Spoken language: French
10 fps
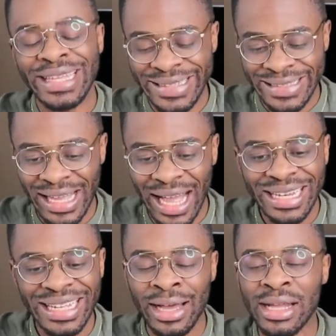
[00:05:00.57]
Et
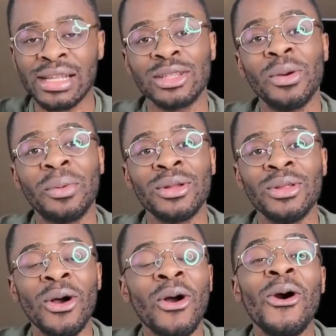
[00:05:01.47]
ça, les grands
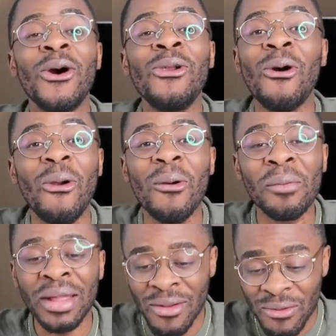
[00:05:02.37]
entrepreneurs l'ont
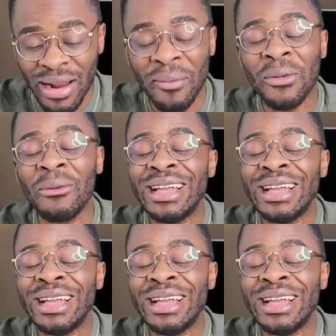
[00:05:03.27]
compris. Voilà